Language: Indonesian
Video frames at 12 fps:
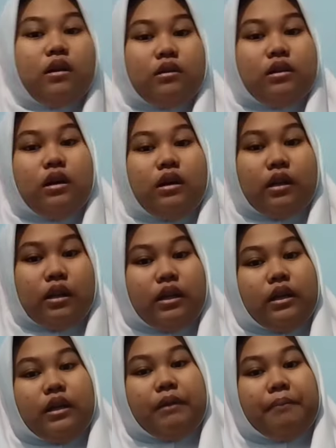
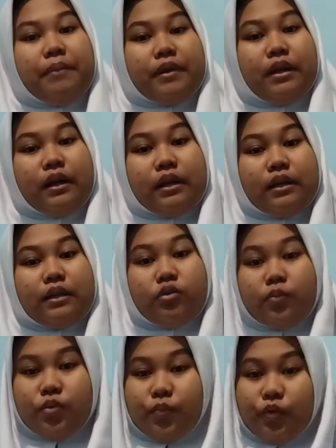dari penyakit
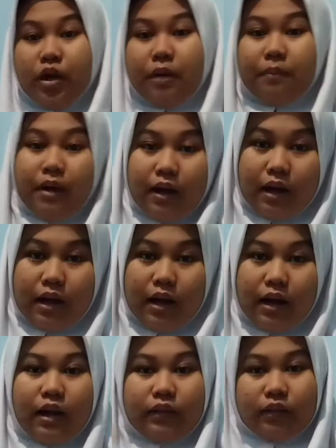susu dalam rahang
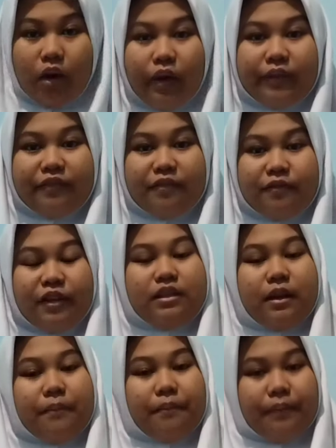atau efek
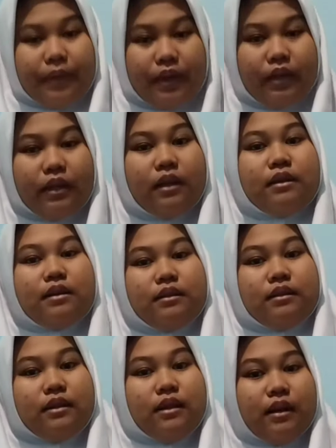samping
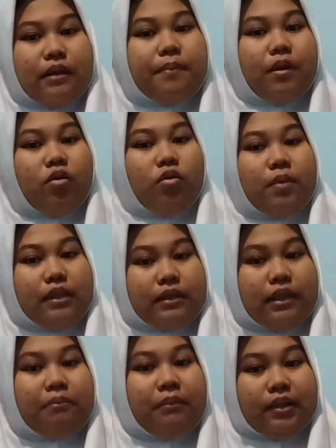dari
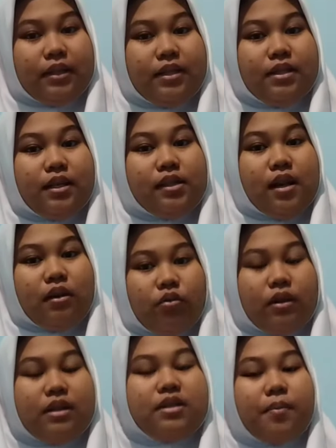pengobatan medis yang
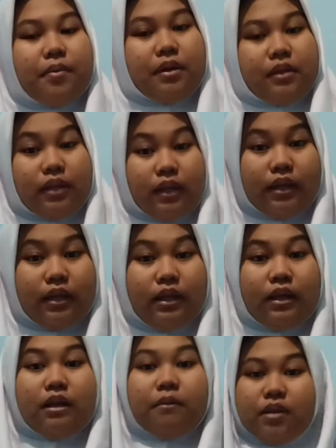dilakukan seperti
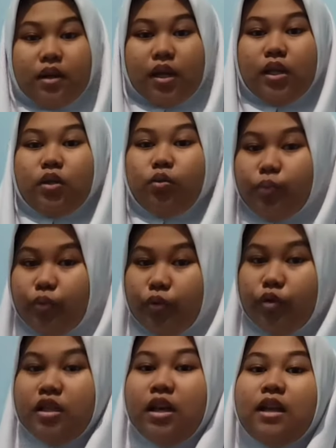penyakit
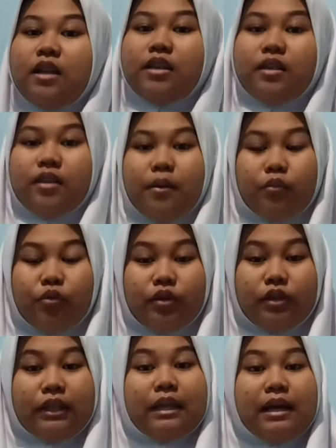lupus.
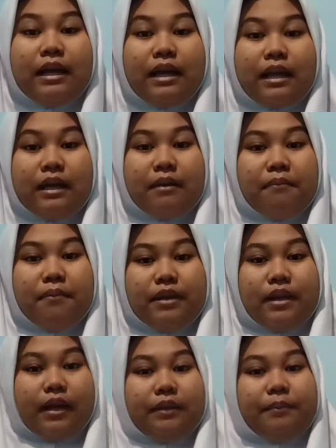Namun,
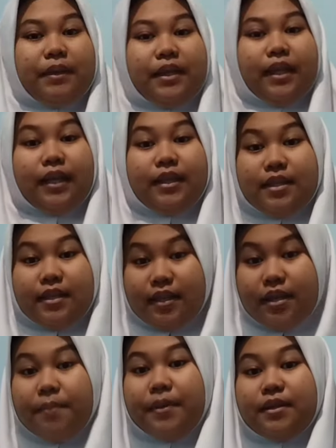penyakit meningitis ini
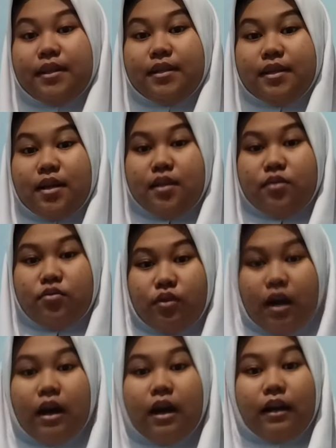dapat terjadi juga
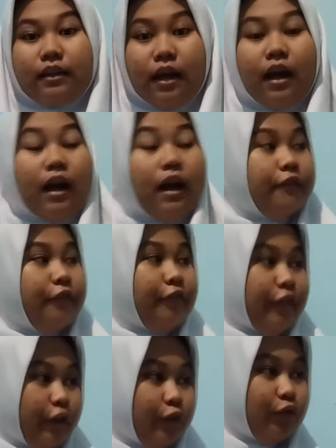karena
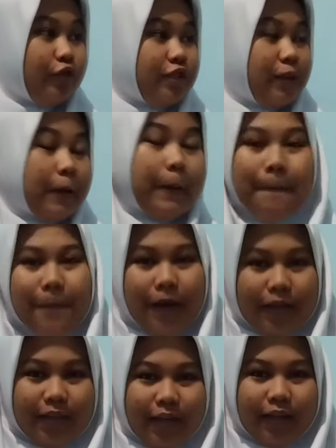virus,
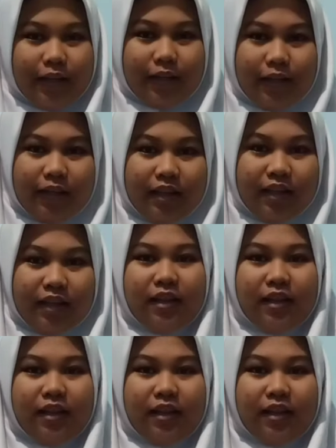bakteri,